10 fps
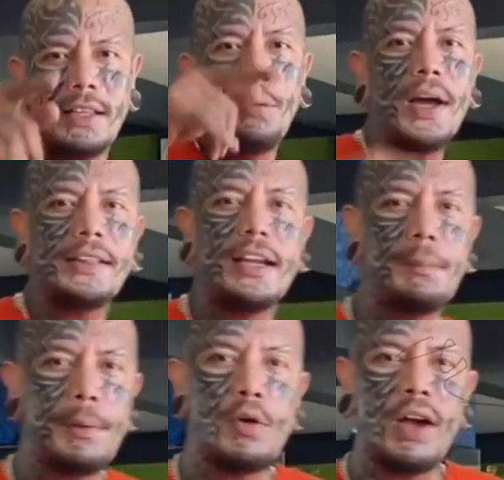si Bad Boy
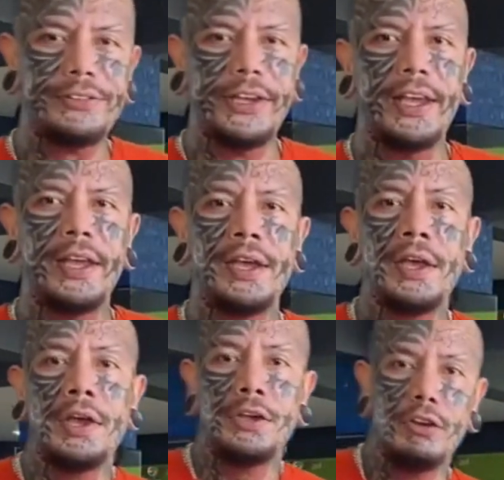ng Cebu
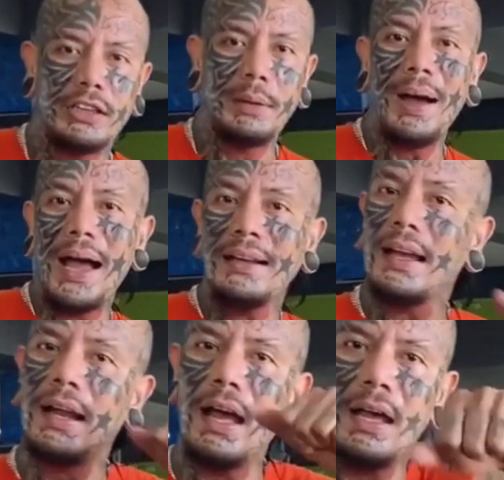sisiguraduhin
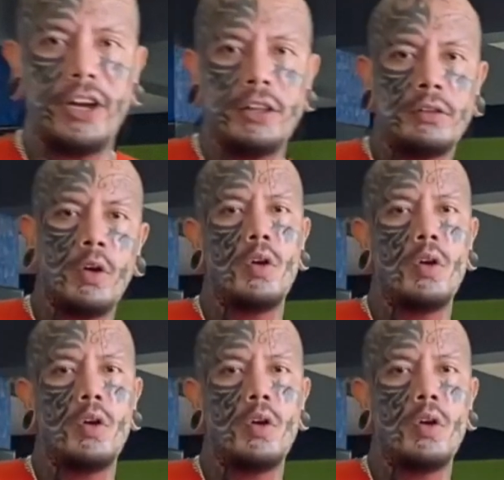daw niya na